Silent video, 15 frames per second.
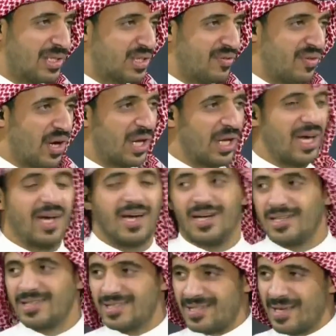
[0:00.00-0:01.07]
الفقره
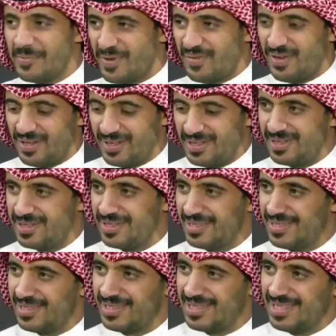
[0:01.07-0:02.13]
خلي سعيد
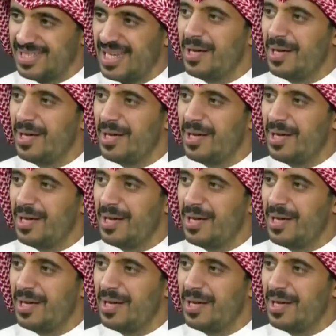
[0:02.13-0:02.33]
يريح لا لا